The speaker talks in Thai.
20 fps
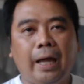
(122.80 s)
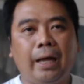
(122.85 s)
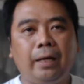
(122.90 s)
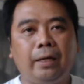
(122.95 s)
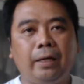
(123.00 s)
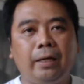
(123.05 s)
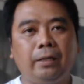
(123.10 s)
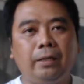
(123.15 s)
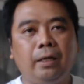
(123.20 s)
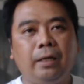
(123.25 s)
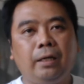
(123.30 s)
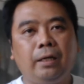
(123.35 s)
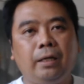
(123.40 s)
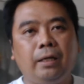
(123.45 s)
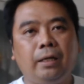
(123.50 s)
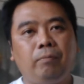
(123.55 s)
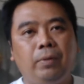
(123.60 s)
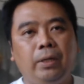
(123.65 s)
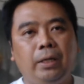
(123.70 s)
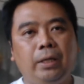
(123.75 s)
ร
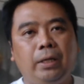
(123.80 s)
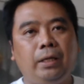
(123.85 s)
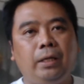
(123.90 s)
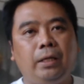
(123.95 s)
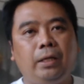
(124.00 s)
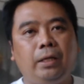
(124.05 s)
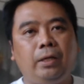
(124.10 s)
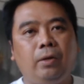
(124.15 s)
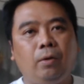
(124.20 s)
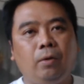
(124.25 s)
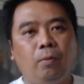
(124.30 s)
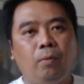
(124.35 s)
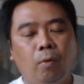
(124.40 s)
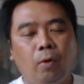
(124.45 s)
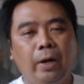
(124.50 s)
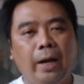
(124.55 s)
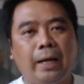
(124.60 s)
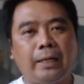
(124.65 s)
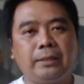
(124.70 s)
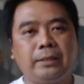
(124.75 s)
มี
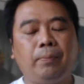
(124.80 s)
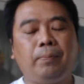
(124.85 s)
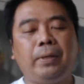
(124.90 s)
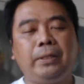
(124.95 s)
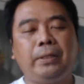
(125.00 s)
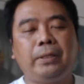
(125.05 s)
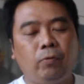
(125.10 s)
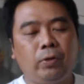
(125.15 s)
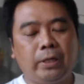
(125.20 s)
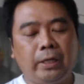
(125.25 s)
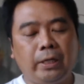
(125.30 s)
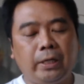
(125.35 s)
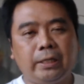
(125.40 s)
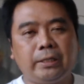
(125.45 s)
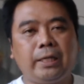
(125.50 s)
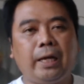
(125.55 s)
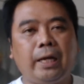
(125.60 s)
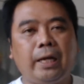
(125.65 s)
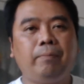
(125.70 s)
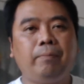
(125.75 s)
product
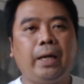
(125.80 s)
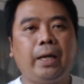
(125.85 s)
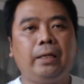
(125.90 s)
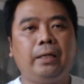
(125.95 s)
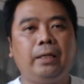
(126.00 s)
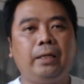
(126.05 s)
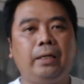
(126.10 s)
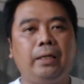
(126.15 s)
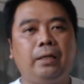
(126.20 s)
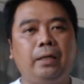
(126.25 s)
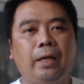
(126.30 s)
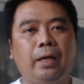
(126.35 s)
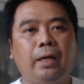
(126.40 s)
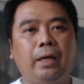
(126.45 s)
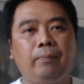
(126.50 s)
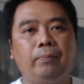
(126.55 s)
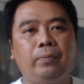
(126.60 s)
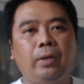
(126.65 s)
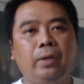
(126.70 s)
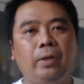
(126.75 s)
specification ไหมนะครับ
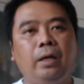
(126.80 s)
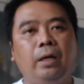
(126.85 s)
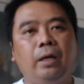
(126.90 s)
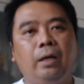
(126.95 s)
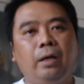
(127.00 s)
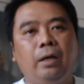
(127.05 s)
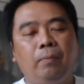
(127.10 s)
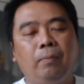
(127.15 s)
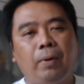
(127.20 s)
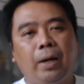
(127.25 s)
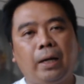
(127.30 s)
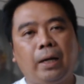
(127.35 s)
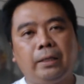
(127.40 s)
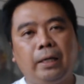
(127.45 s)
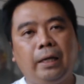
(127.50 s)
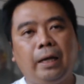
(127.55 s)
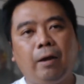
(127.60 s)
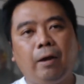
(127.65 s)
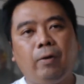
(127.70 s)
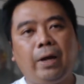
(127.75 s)
ปกติ
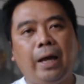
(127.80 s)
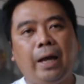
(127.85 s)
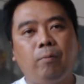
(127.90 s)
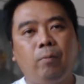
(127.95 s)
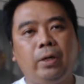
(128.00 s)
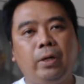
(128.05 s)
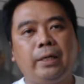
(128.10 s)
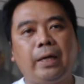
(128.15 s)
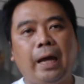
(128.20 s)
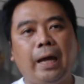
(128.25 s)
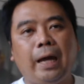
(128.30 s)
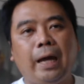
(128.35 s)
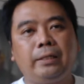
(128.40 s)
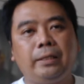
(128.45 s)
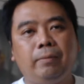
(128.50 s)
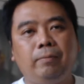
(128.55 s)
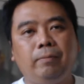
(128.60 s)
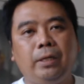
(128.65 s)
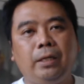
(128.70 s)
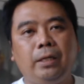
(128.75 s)
แล้วงานบริการจะ
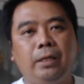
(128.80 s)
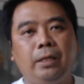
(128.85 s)
มี